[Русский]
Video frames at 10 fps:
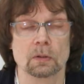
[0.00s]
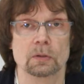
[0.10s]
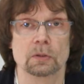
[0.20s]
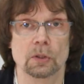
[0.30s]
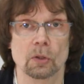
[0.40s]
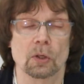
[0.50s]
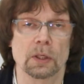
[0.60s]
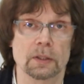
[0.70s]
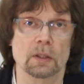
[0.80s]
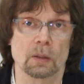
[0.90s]

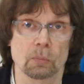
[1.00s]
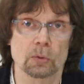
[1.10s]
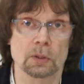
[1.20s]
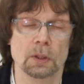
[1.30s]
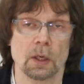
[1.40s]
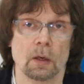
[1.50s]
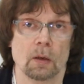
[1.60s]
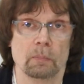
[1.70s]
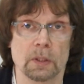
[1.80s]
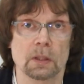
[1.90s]
четырехлетней работы
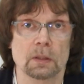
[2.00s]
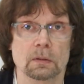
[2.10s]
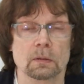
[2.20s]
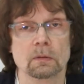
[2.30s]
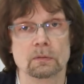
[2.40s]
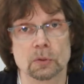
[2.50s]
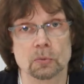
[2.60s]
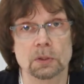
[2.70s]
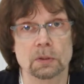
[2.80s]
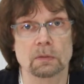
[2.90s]
меня в
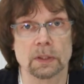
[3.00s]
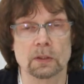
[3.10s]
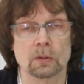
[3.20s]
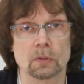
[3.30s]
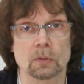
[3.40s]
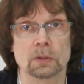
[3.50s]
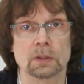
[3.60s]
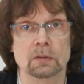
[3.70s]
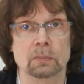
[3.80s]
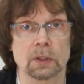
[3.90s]
студии военных
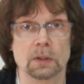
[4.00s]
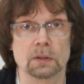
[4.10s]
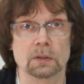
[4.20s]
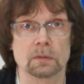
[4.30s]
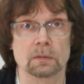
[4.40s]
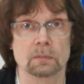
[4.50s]
художников-маринистов.